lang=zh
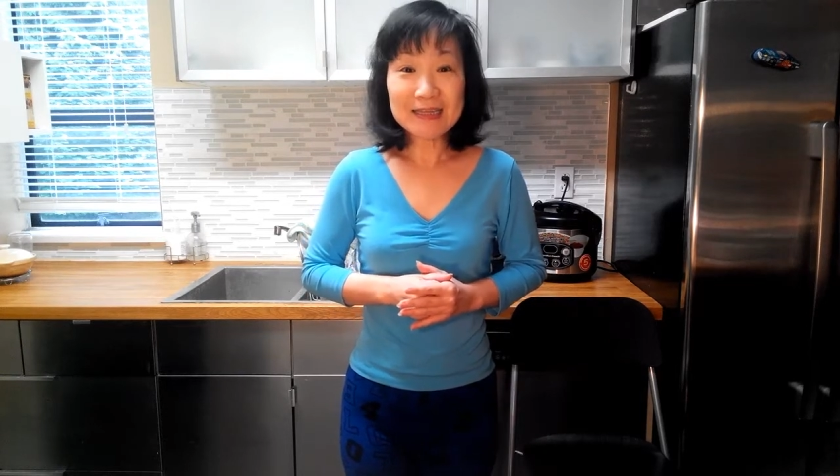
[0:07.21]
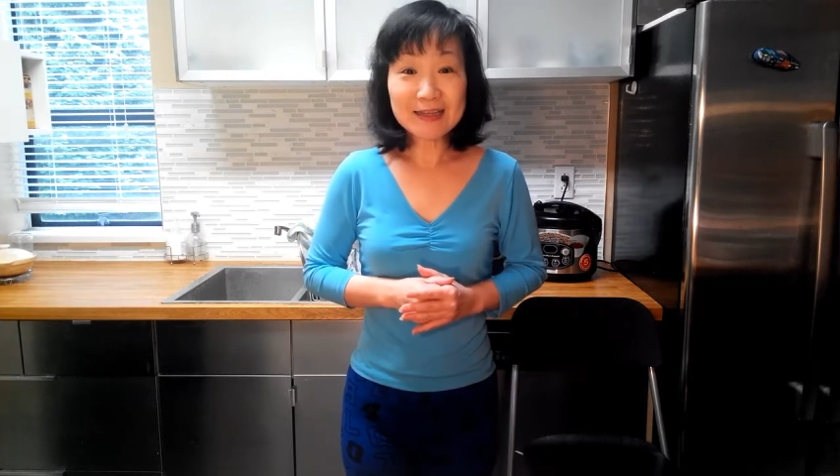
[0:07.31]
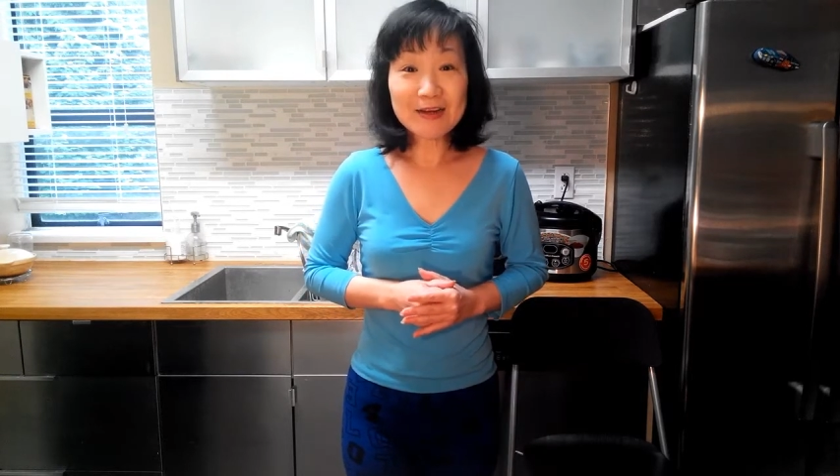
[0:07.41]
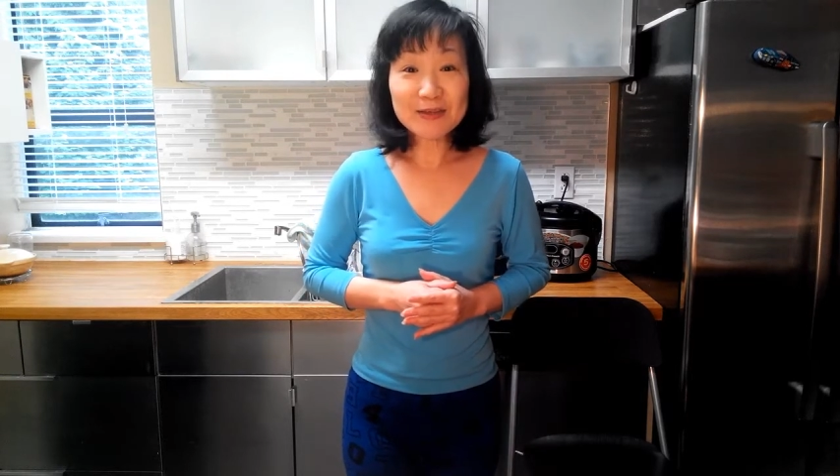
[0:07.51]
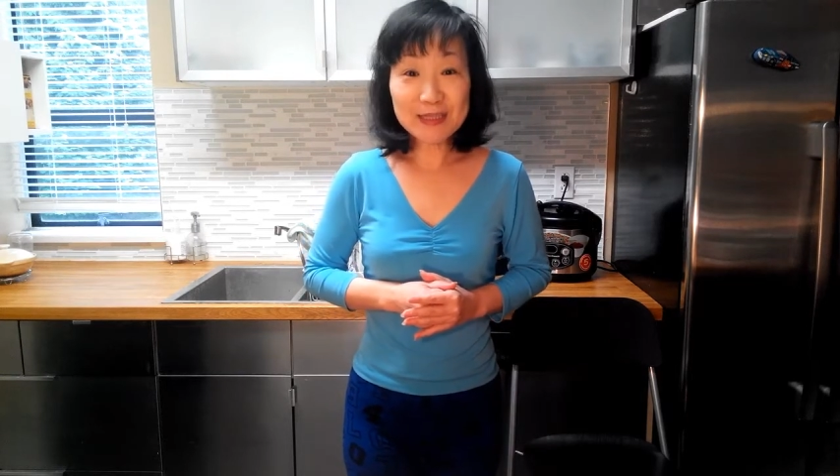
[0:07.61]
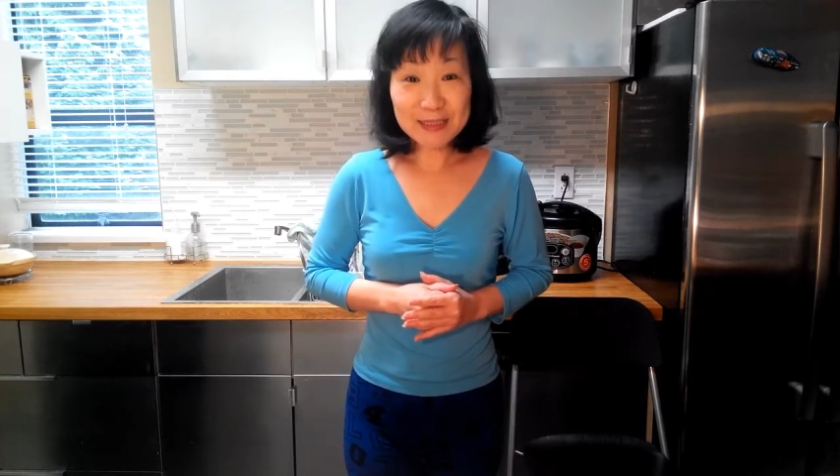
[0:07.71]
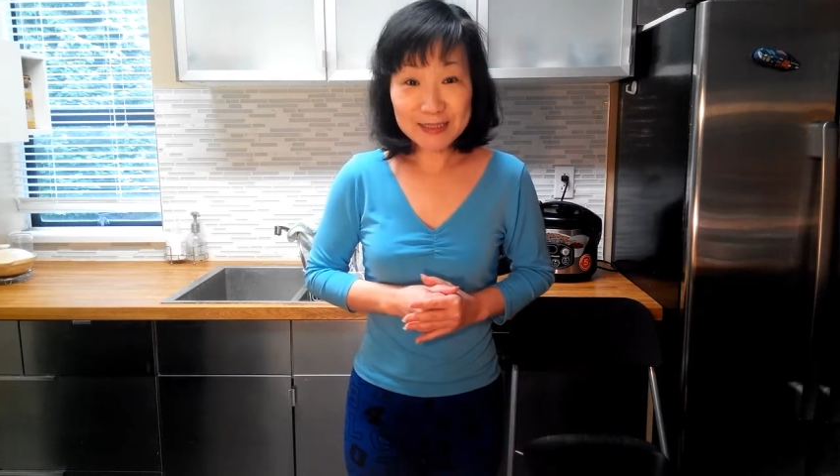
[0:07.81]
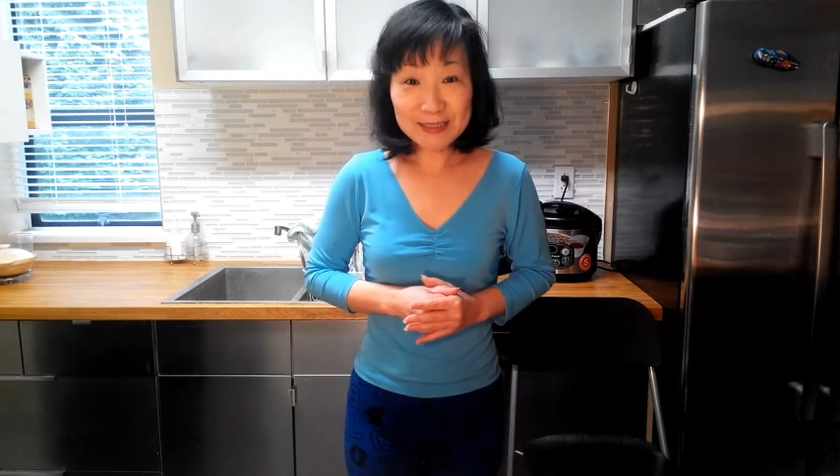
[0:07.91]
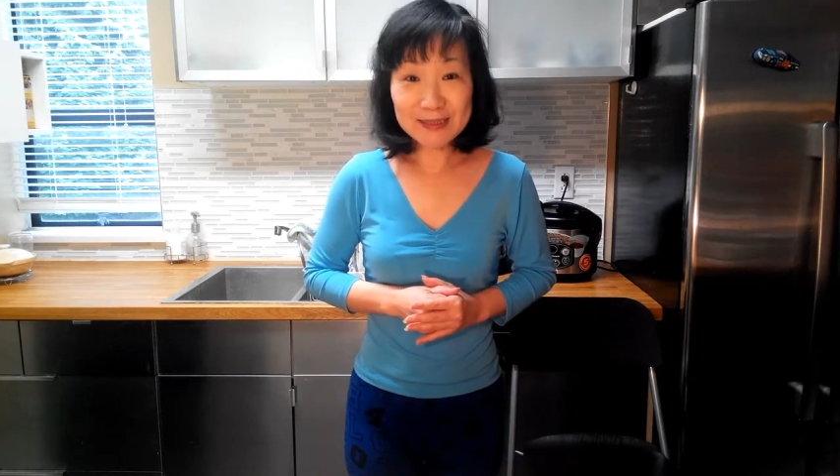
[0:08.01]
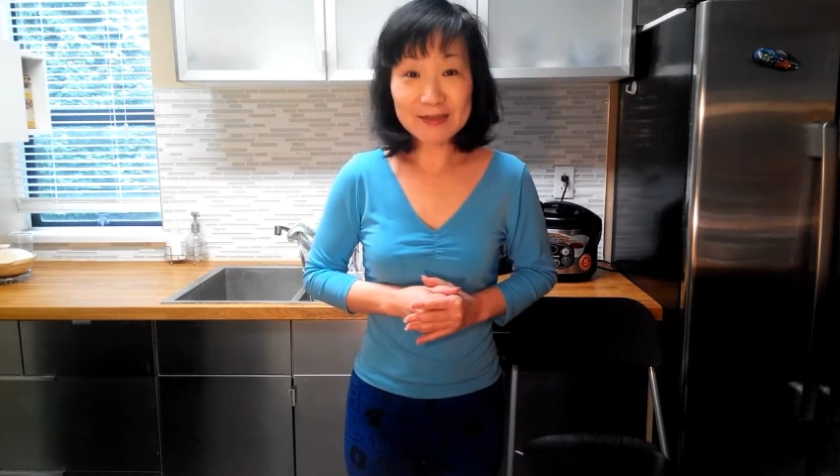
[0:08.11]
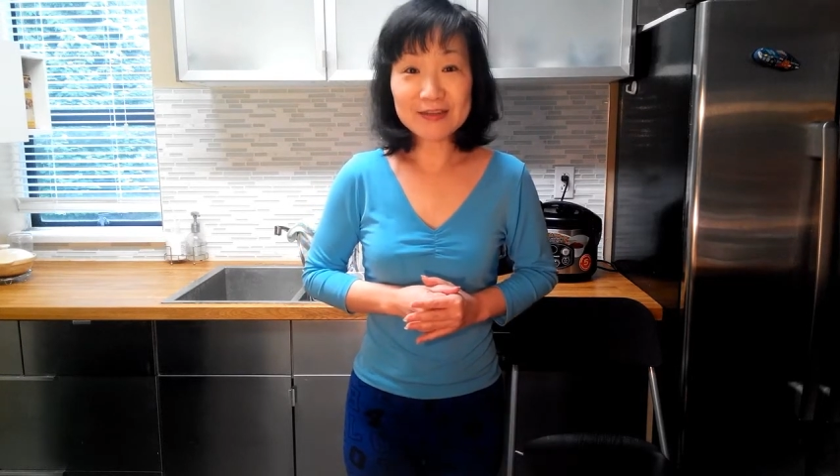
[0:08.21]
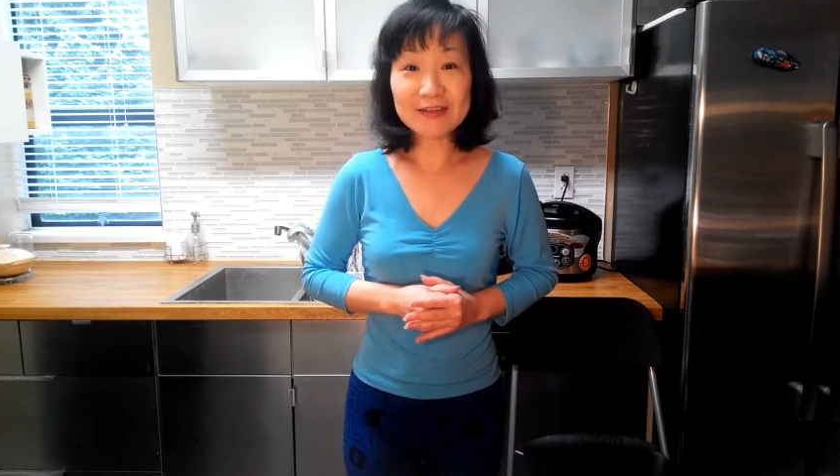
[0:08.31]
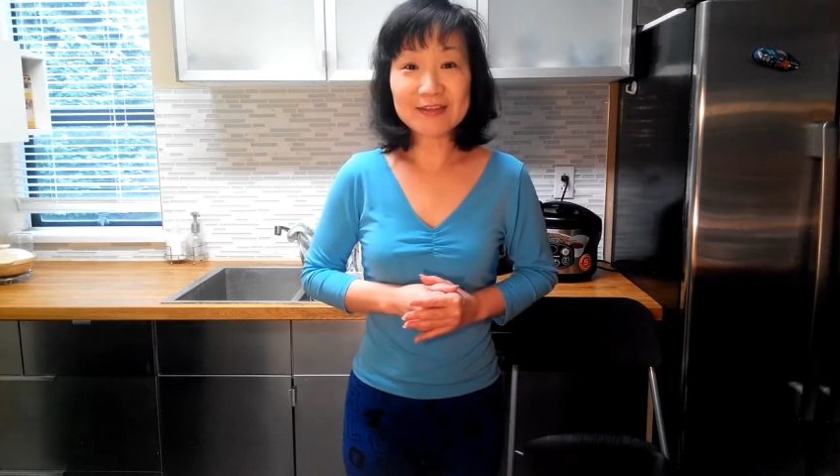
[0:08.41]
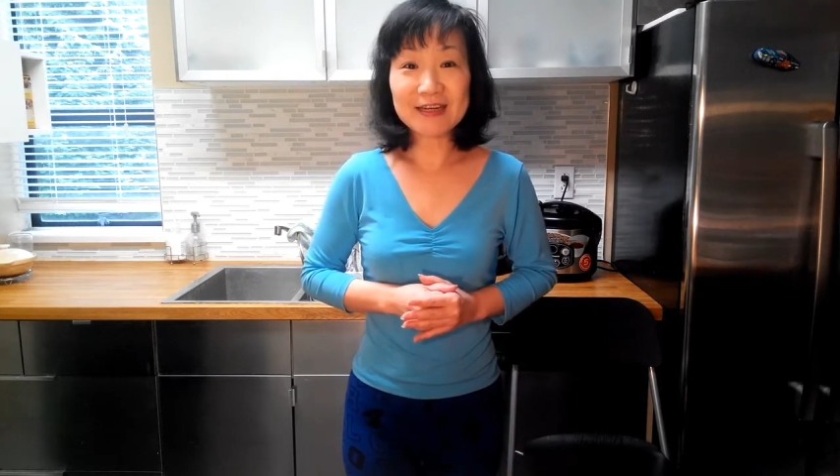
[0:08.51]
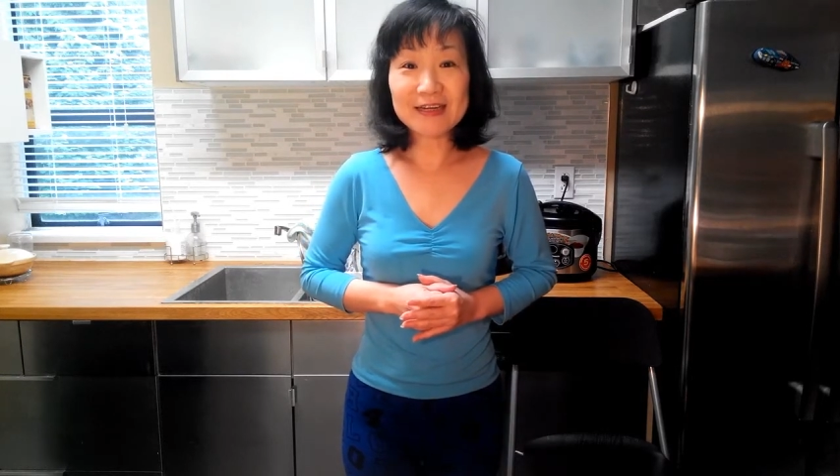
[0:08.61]
一道地地道
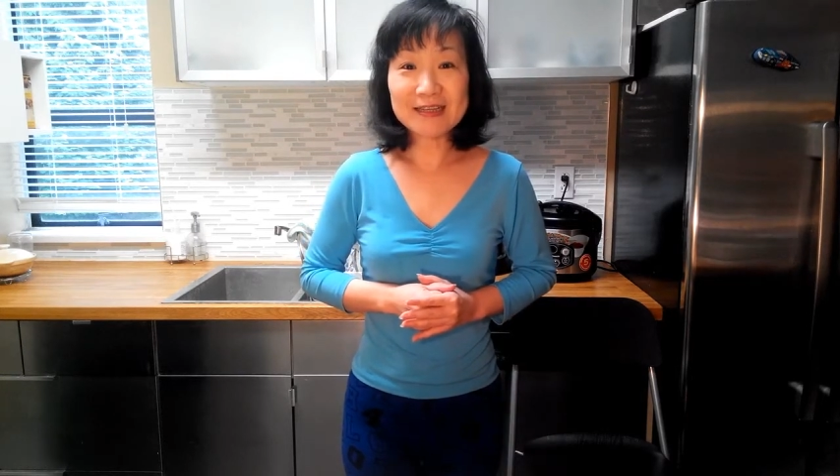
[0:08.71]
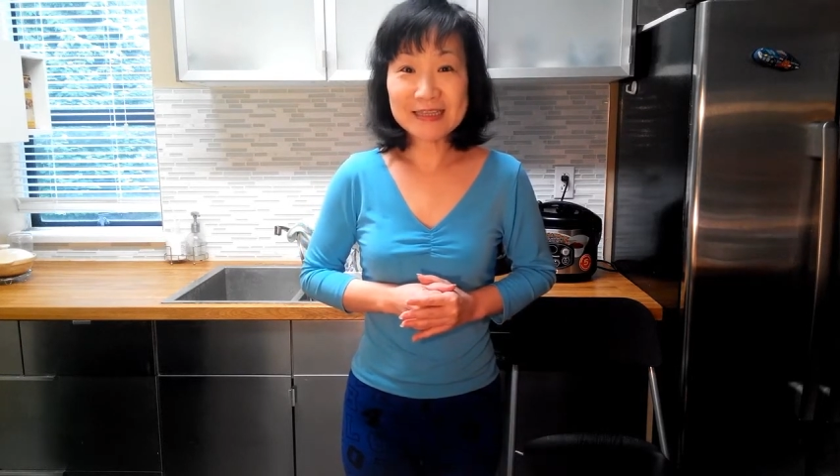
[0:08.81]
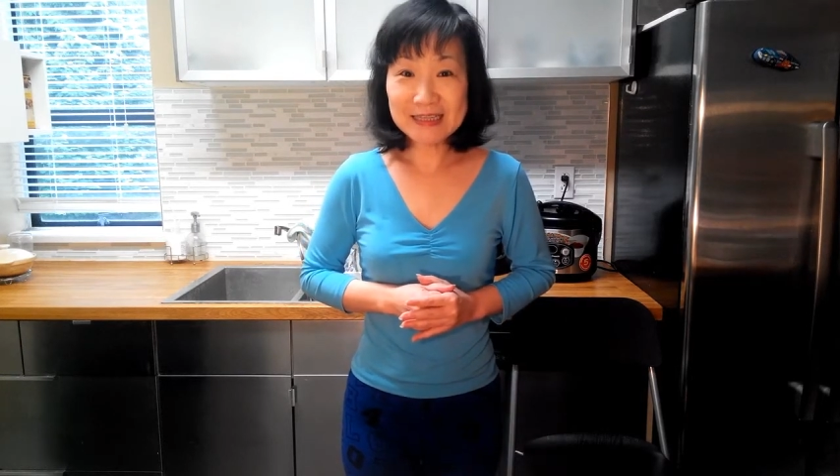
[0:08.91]
道的、